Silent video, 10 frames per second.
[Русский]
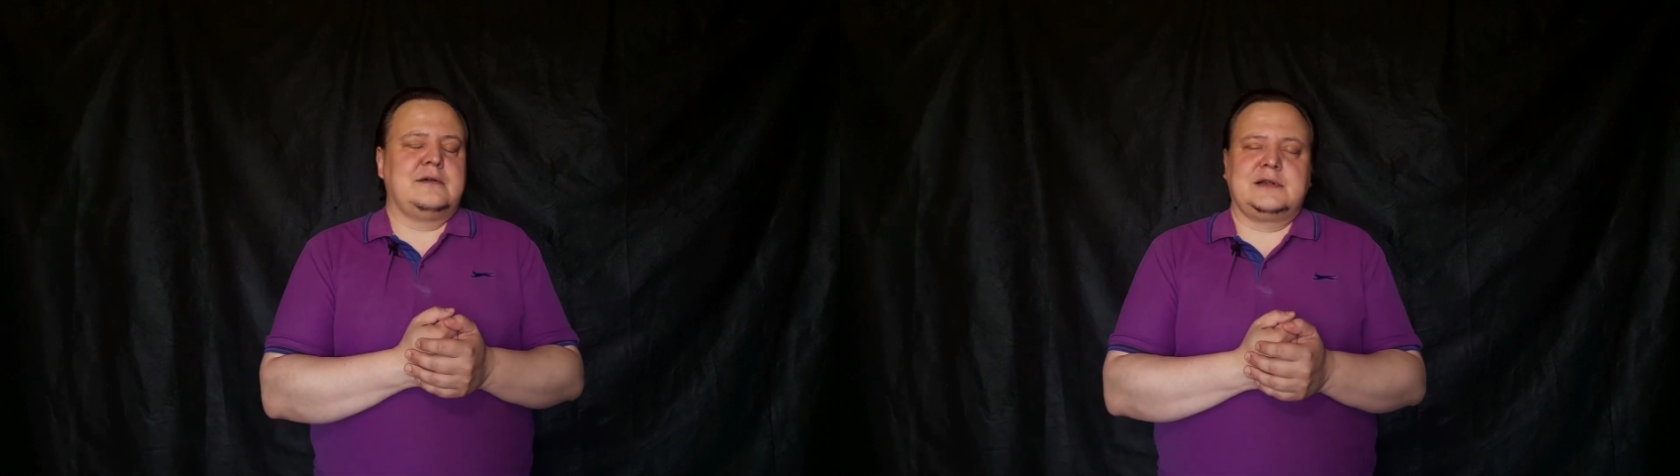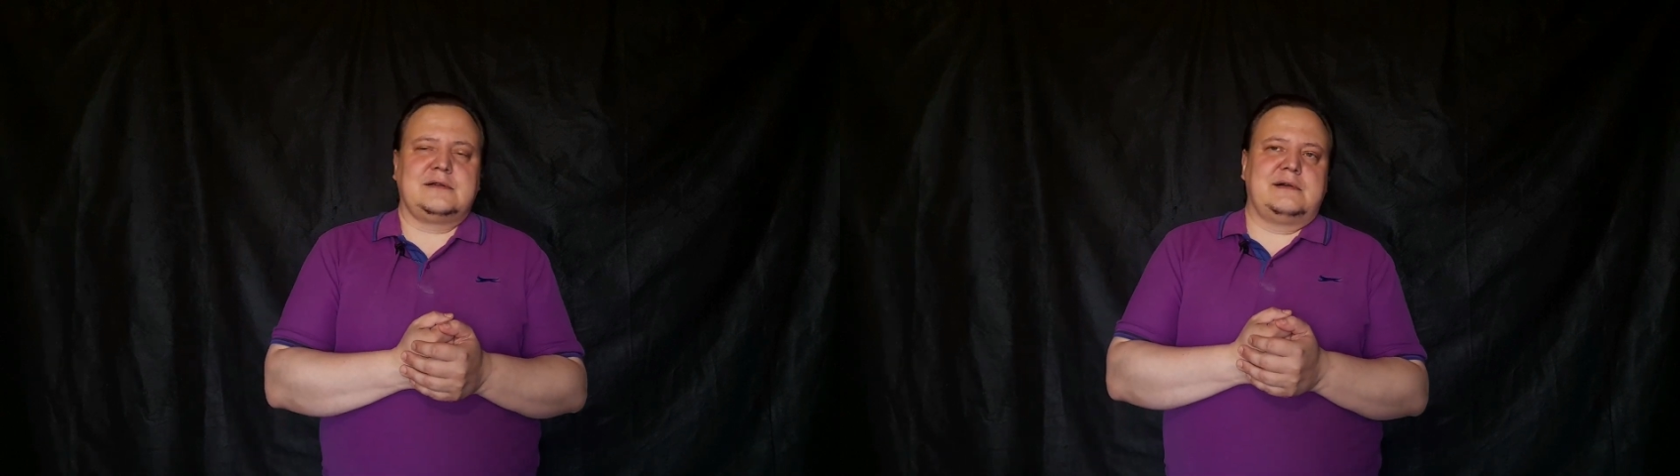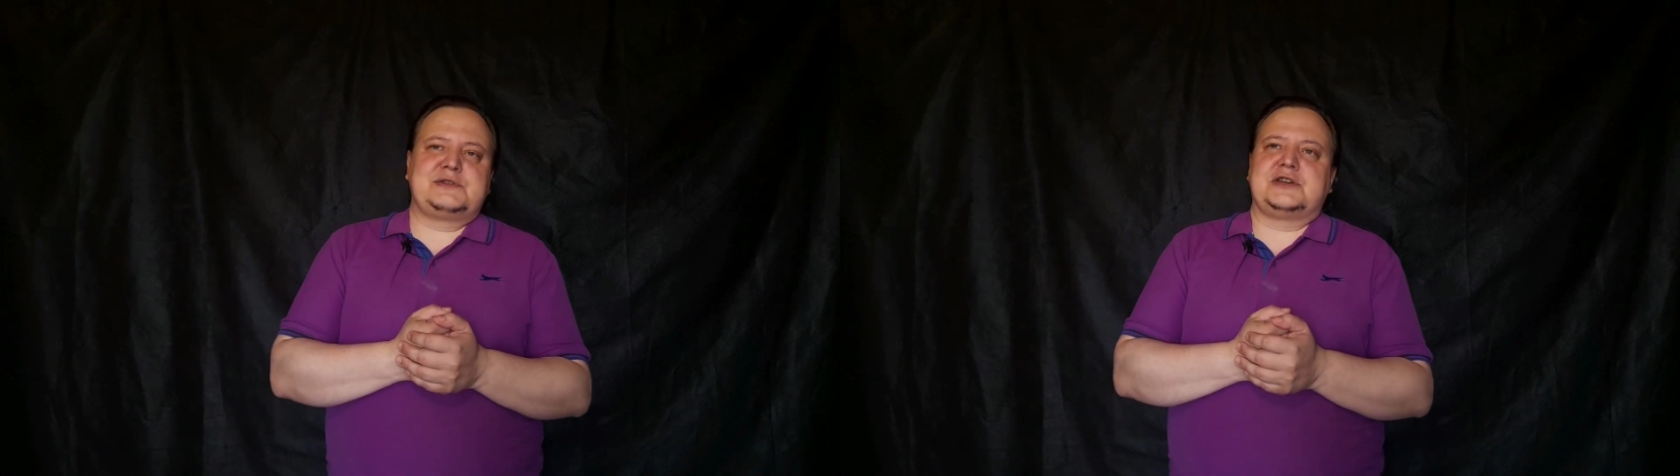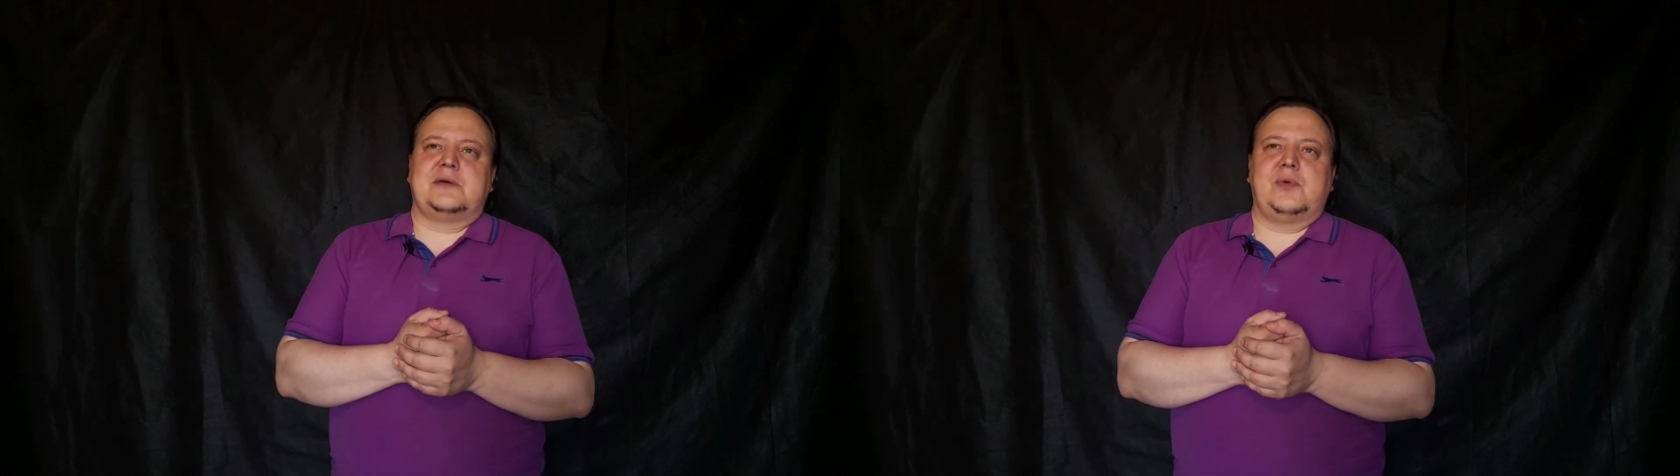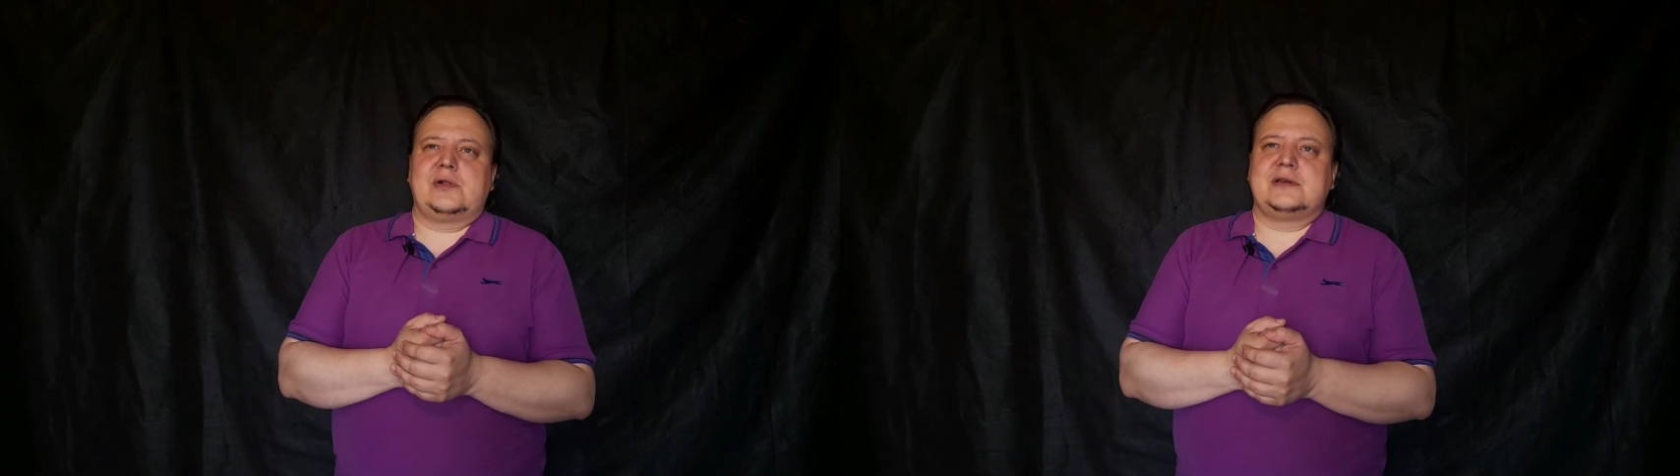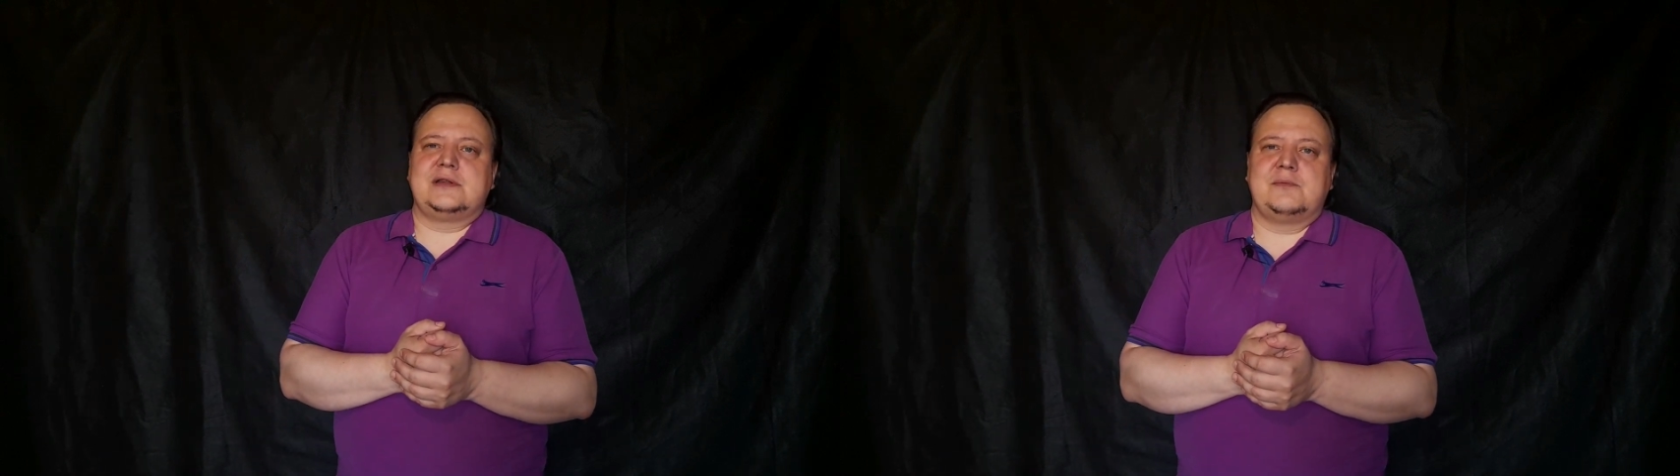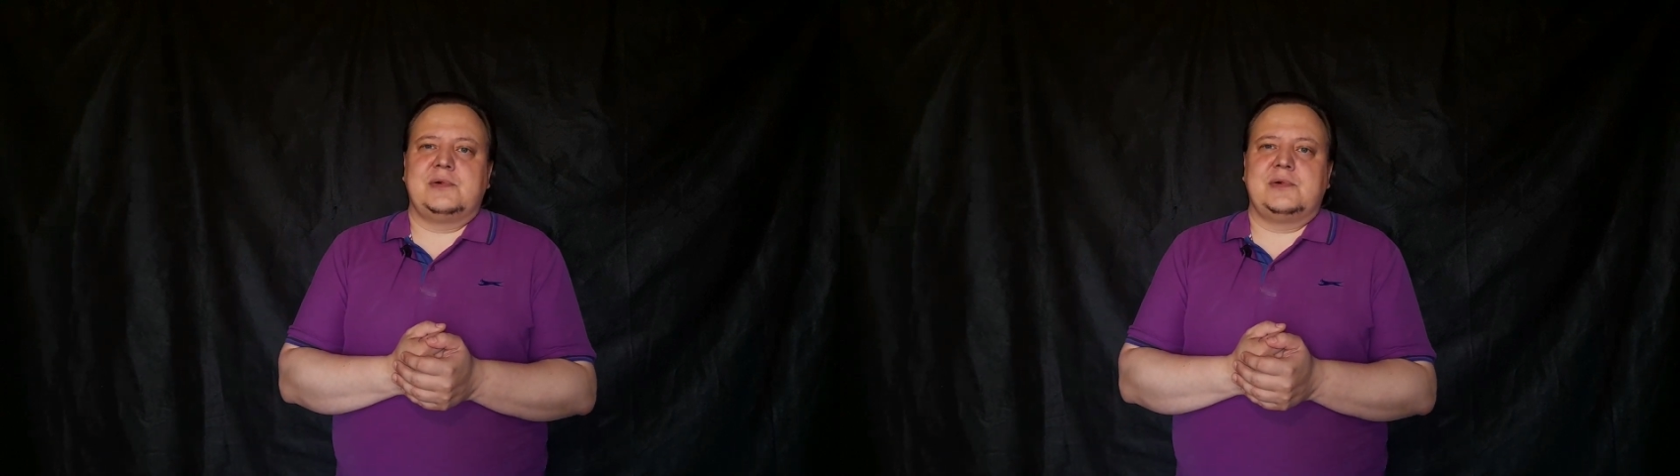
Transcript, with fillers: Это вообще обалденный